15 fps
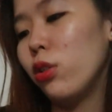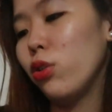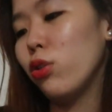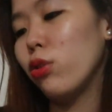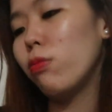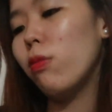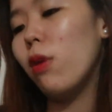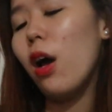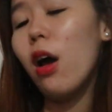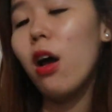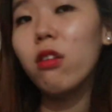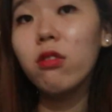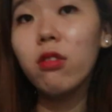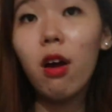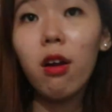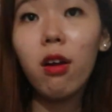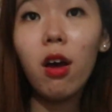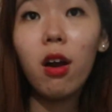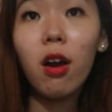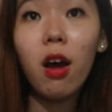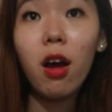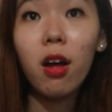cuma
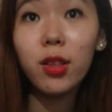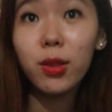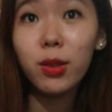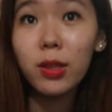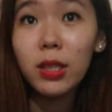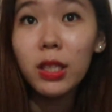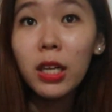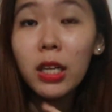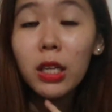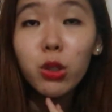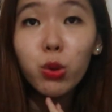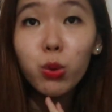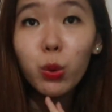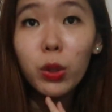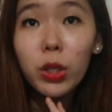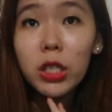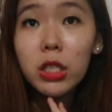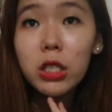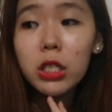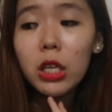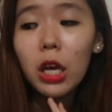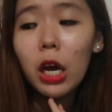gara-gara
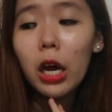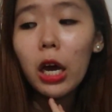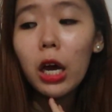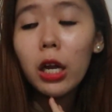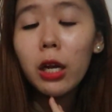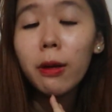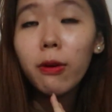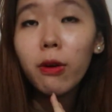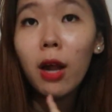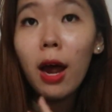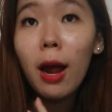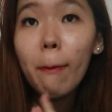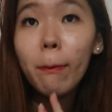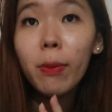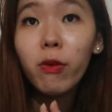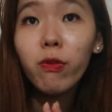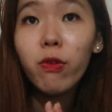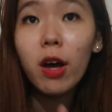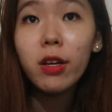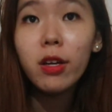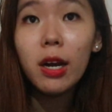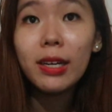tulisan Happy
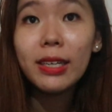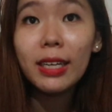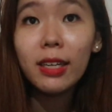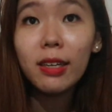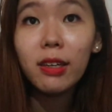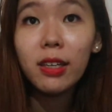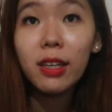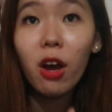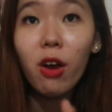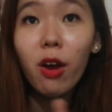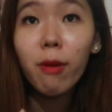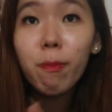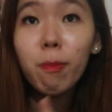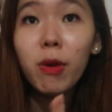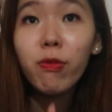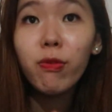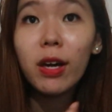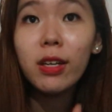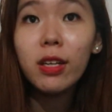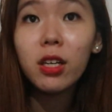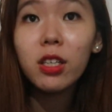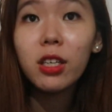Father Happy
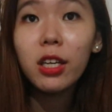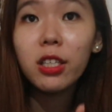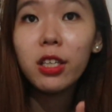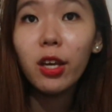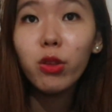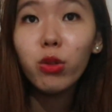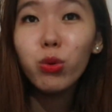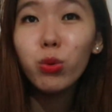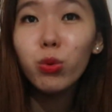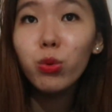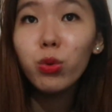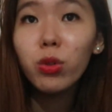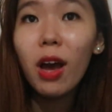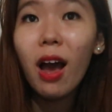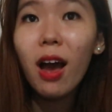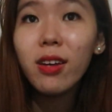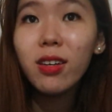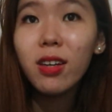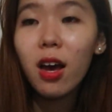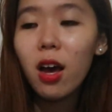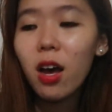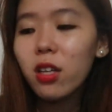Father Day-nya itu
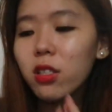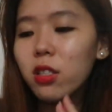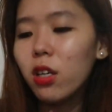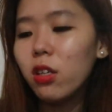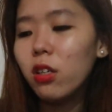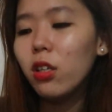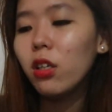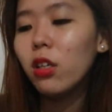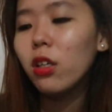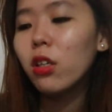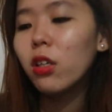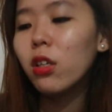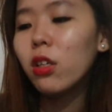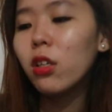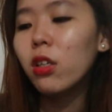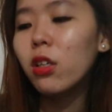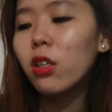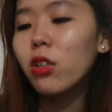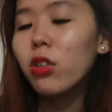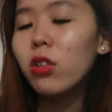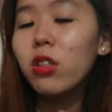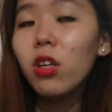gak ada jadi
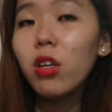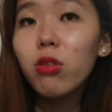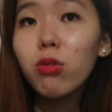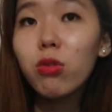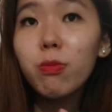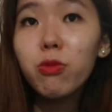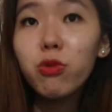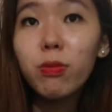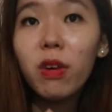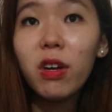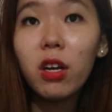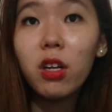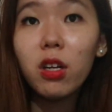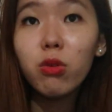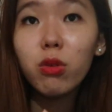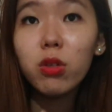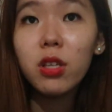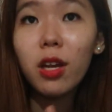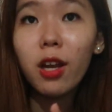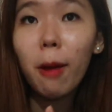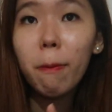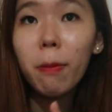dia tuh cuma ada
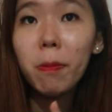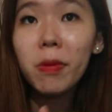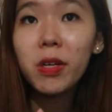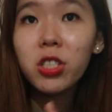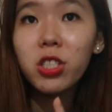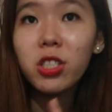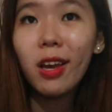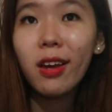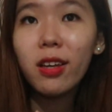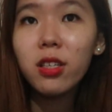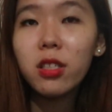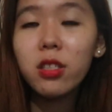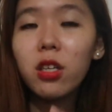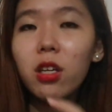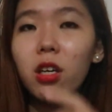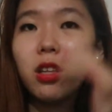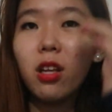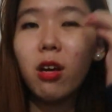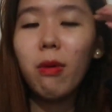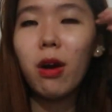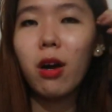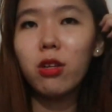tulisan Happy Birthday aja jadi
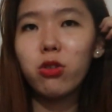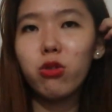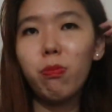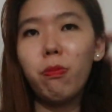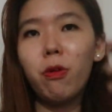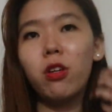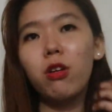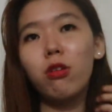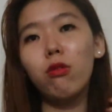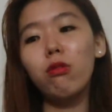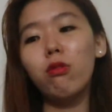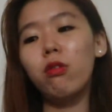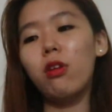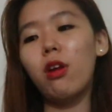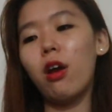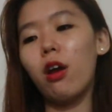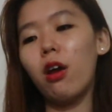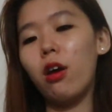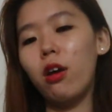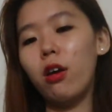kita bakal copot dulu deh